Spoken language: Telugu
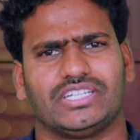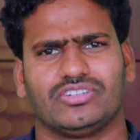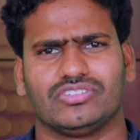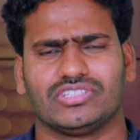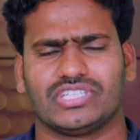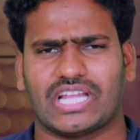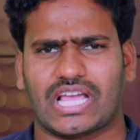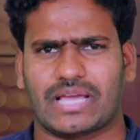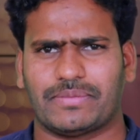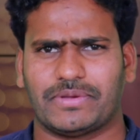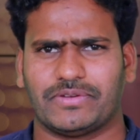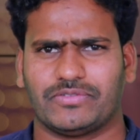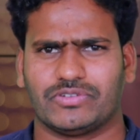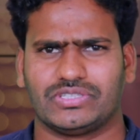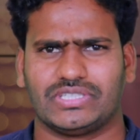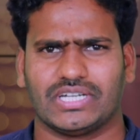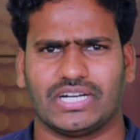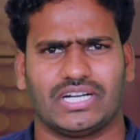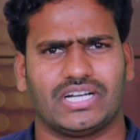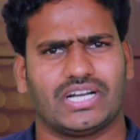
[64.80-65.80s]
ఏడు వందల యాభై
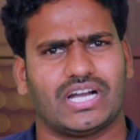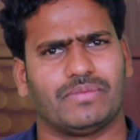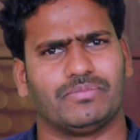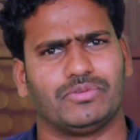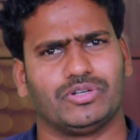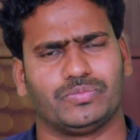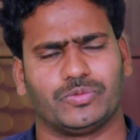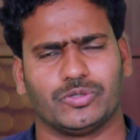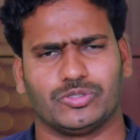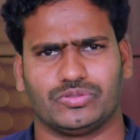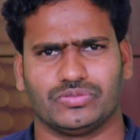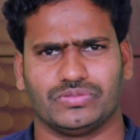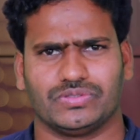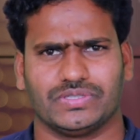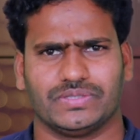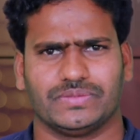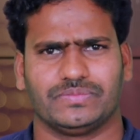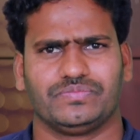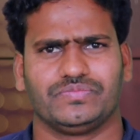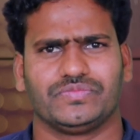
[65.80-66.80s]
వద్ద
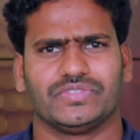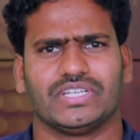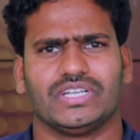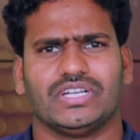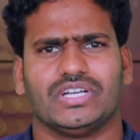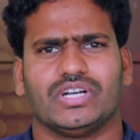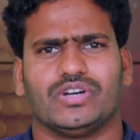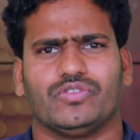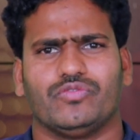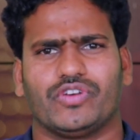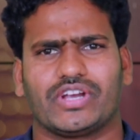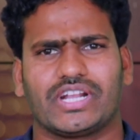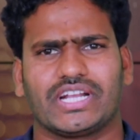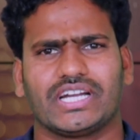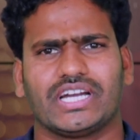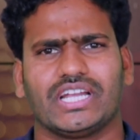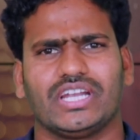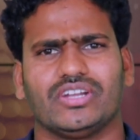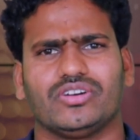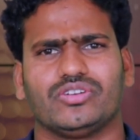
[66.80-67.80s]
అమ్ముడుపోతుంది
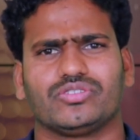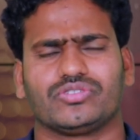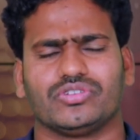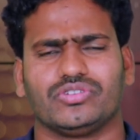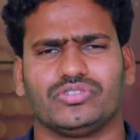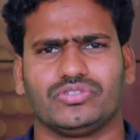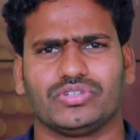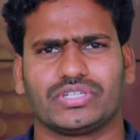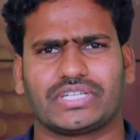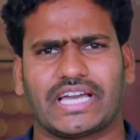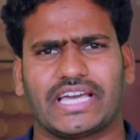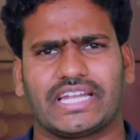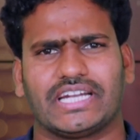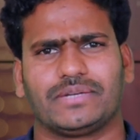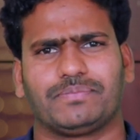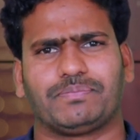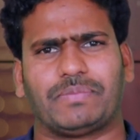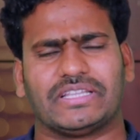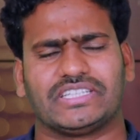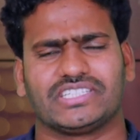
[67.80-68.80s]
వరంగల్లో ట్వంటీ టూ
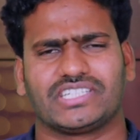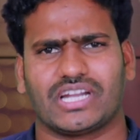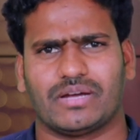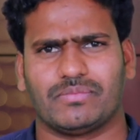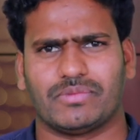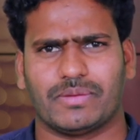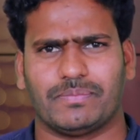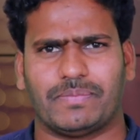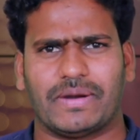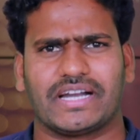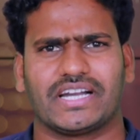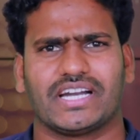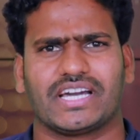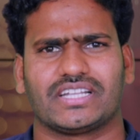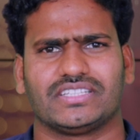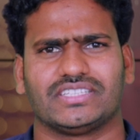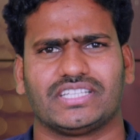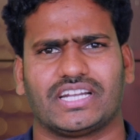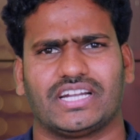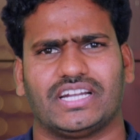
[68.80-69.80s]
క్యారెట్ పది గ్రాముల
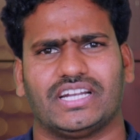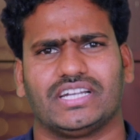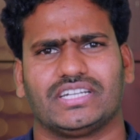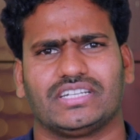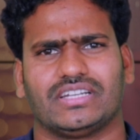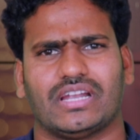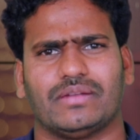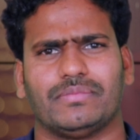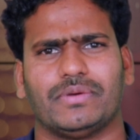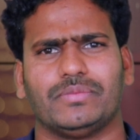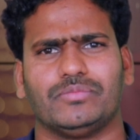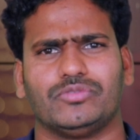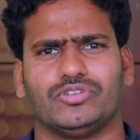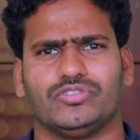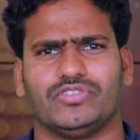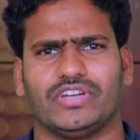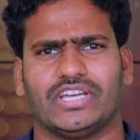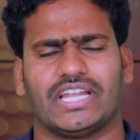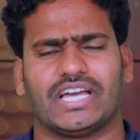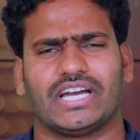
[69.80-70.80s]
బంగారం ధర నలభై
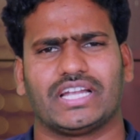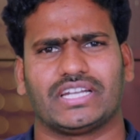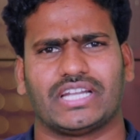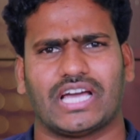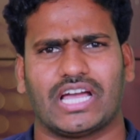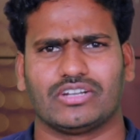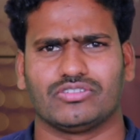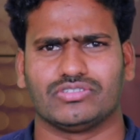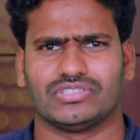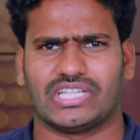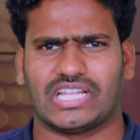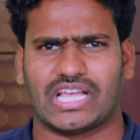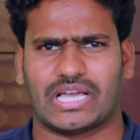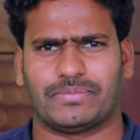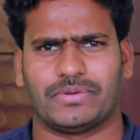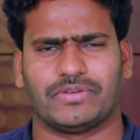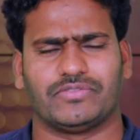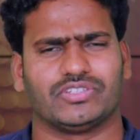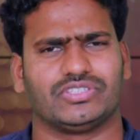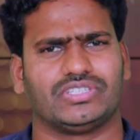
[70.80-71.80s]
మూడు వేల నాలుగు వందల
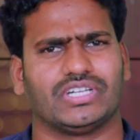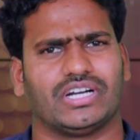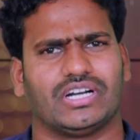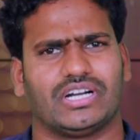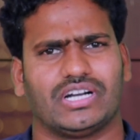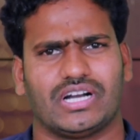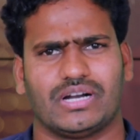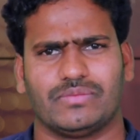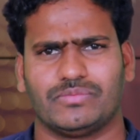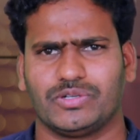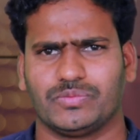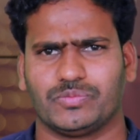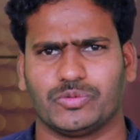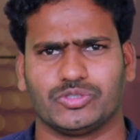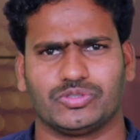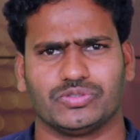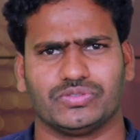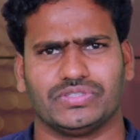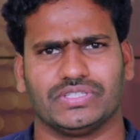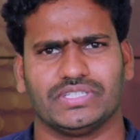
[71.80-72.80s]
యాభై వద్ద
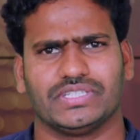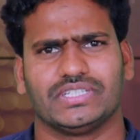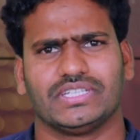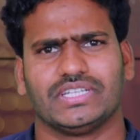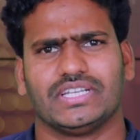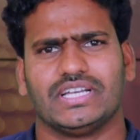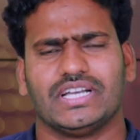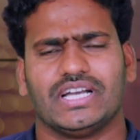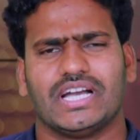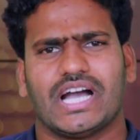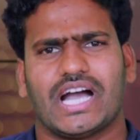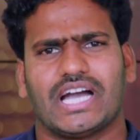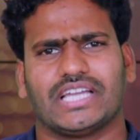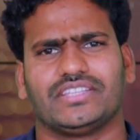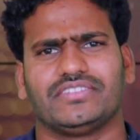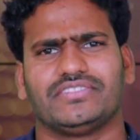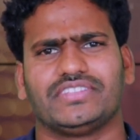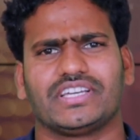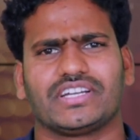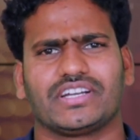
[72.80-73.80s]
అమ్ముడుపోతుంది
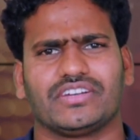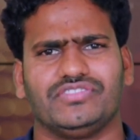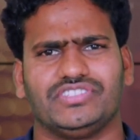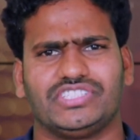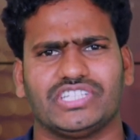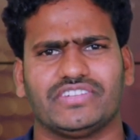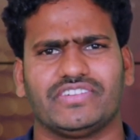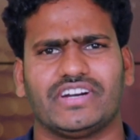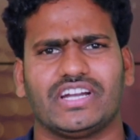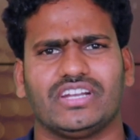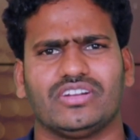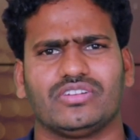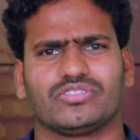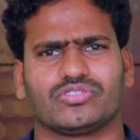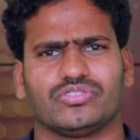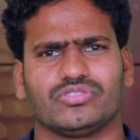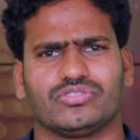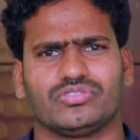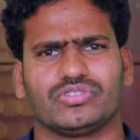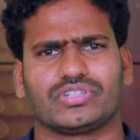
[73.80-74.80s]
అదేవిధంగా విజయవాడలో
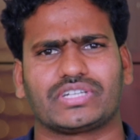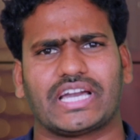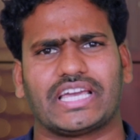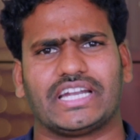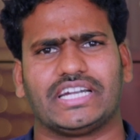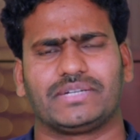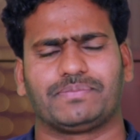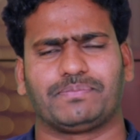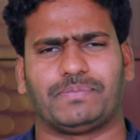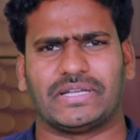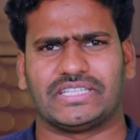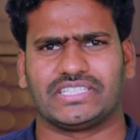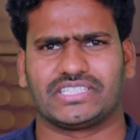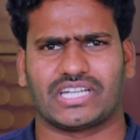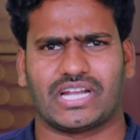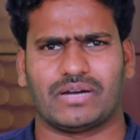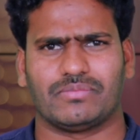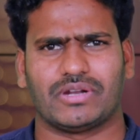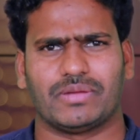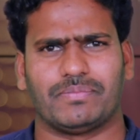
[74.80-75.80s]
ట్వంటీ టూ క్యారెట్ పది
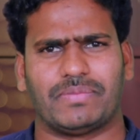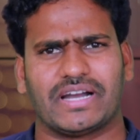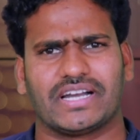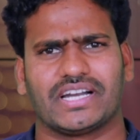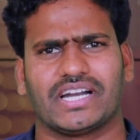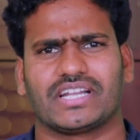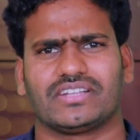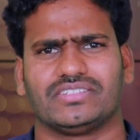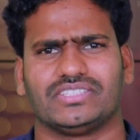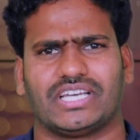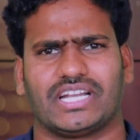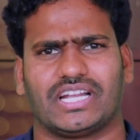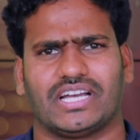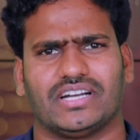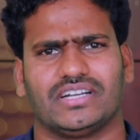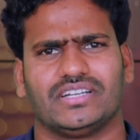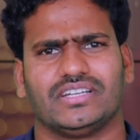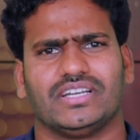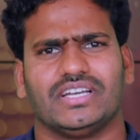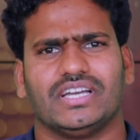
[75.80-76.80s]
గ్రాముల బంగారం ధర
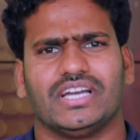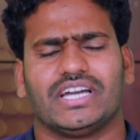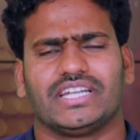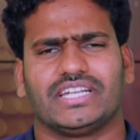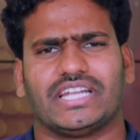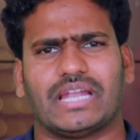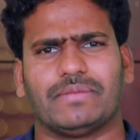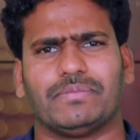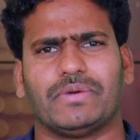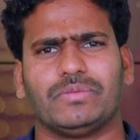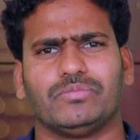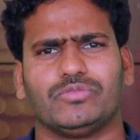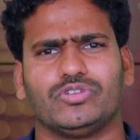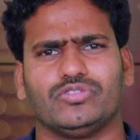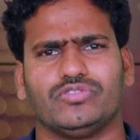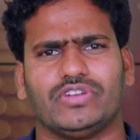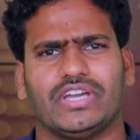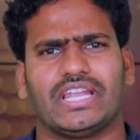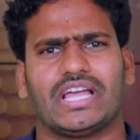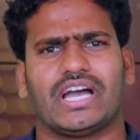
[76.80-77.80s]
నలభై
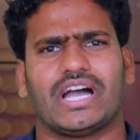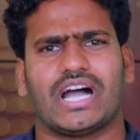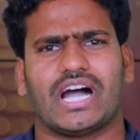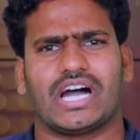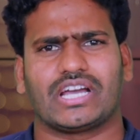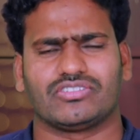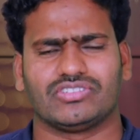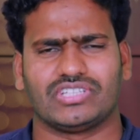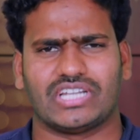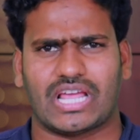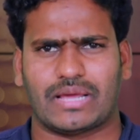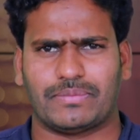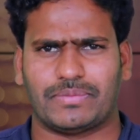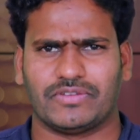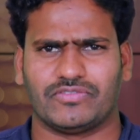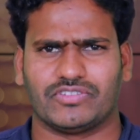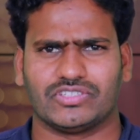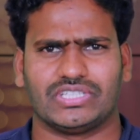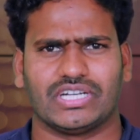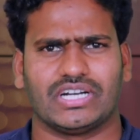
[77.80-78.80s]
మూడు వేల ఆరు వందల
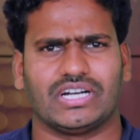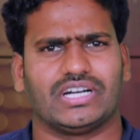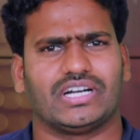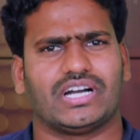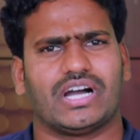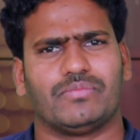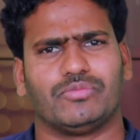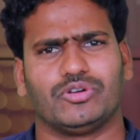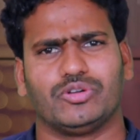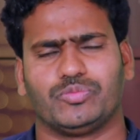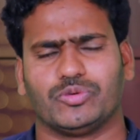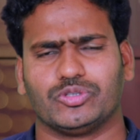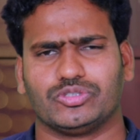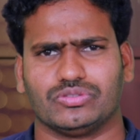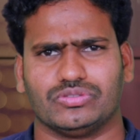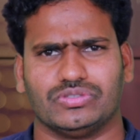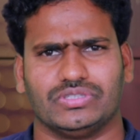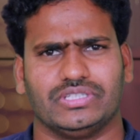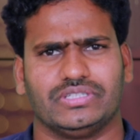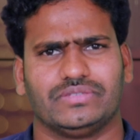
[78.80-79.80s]
యాభై వద్ద
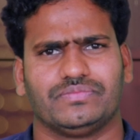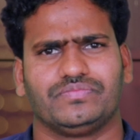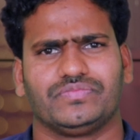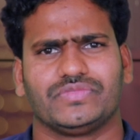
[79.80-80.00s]
అమ్ముడుపోతుంది